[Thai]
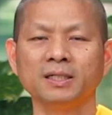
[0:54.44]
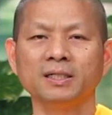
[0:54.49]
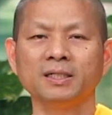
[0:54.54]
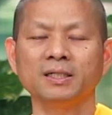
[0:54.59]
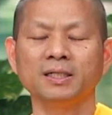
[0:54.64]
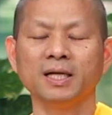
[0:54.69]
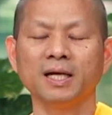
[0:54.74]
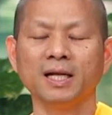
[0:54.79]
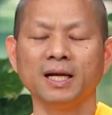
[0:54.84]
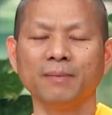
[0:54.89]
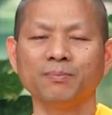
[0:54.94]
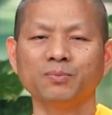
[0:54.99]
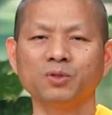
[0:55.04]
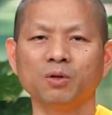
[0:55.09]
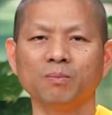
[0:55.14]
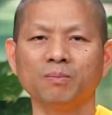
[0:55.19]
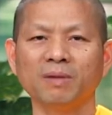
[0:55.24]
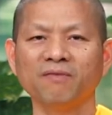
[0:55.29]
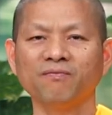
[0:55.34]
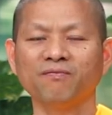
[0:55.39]
ได้รับช
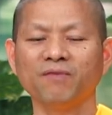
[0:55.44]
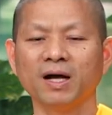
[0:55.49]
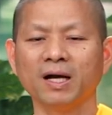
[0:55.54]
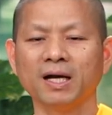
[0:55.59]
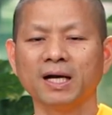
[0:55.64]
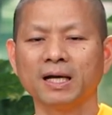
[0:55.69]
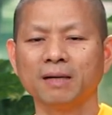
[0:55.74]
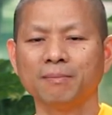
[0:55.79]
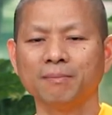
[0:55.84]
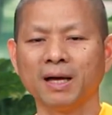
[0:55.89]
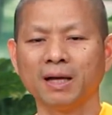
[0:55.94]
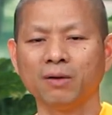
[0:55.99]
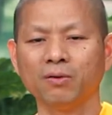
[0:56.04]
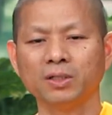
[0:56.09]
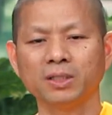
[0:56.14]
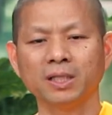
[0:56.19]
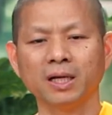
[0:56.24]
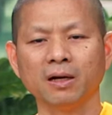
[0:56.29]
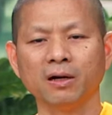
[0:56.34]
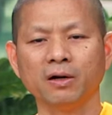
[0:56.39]
มรับฟังกันมาโด
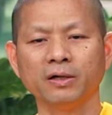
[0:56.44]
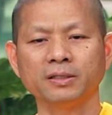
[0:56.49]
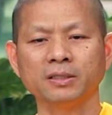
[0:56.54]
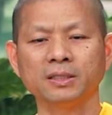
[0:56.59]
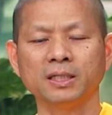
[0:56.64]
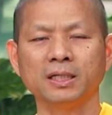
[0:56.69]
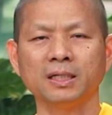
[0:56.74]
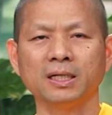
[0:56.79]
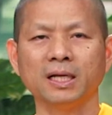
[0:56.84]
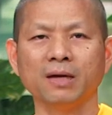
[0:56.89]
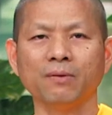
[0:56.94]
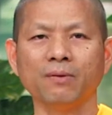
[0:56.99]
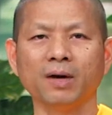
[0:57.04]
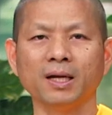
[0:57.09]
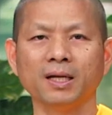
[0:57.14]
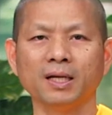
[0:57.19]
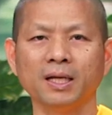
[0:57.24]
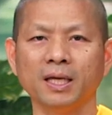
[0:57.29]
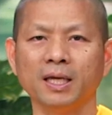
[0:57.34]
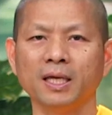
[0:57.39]
ยตลอด ซึ่งในวั
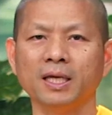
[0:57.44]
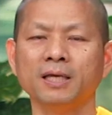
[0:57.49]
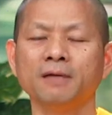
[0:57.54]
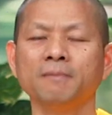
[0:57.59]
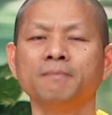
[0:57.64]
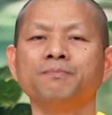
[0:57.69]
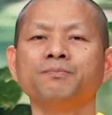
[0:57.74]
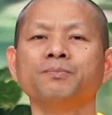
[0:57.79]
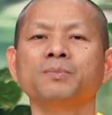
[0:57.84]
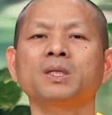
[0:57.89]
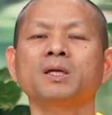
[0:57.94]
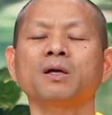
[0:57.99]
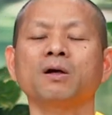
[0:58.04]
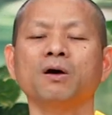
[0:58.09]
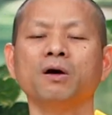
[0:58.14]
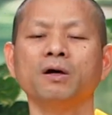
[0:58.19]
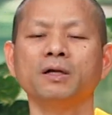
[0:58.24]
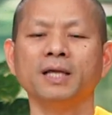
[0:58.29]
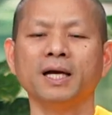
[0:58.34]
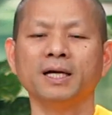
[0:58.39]
นนี้
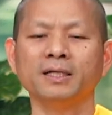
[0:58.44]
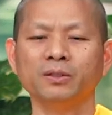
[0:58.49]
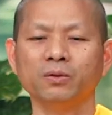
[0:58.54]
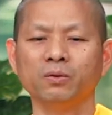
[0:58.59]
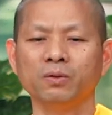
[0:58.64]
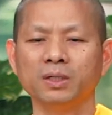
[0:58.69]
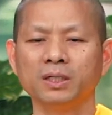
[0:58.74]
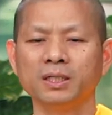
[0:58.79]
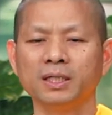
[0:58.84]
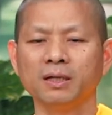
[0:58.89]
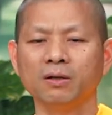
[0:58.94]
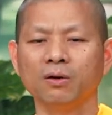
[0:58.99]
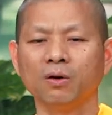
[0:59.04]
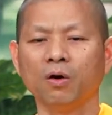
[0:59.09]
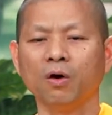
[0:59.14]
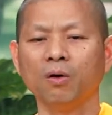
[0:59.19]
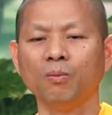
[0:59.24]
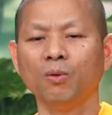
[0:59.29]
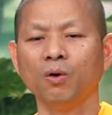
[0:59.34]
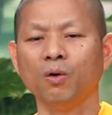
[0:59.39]
ก็ยังอยู่เรื่องข
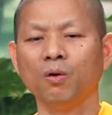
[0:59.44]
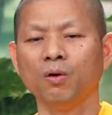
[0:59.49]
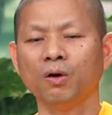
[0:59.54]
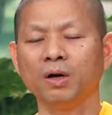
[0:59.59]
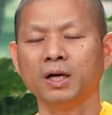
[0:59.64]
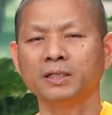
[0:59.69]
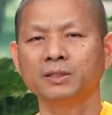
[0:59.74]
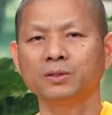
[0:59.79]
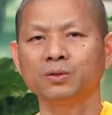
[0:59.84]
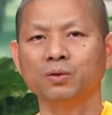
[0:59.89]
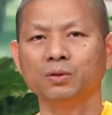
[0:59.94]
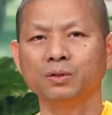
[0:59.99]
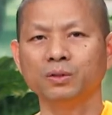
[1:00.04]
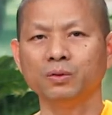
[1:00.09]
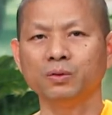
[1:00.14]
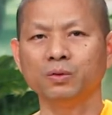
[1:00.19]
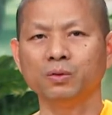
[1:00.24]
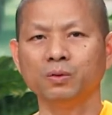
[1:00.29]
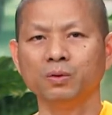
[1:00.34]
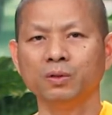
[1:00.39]
องมงคลสูตรอ
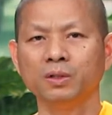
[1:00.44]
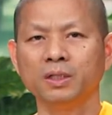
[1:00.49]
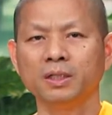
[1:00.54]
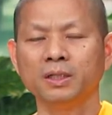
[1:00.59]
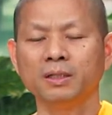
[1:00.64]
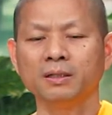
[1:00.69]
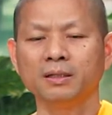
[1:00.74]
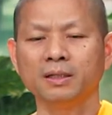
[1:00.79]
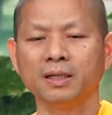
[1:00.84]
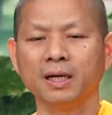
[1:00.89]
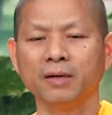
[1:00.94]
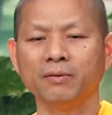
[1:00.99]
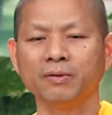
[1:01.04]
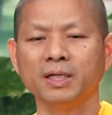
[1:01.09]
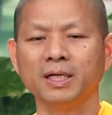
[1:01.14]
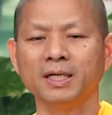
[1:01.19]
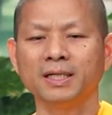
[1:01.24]
ยู่ เราเดิน